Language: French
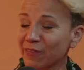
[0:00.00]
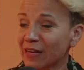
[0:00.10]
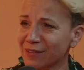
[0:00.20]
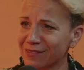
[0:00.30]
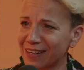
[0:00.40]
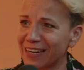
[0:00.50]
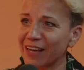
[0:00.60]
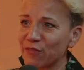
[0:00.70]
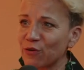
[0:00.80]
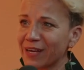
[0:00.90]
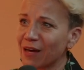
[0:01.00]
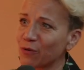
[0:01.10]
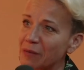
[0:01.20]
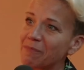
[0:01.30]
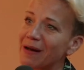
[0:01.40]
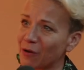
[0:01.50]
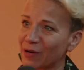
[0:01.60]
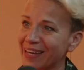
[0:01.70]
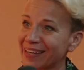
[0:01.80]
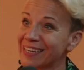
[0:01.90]
enfin euh, à l'arrivée en gare, au départ
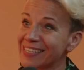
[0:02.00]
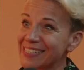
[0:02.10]
en gare.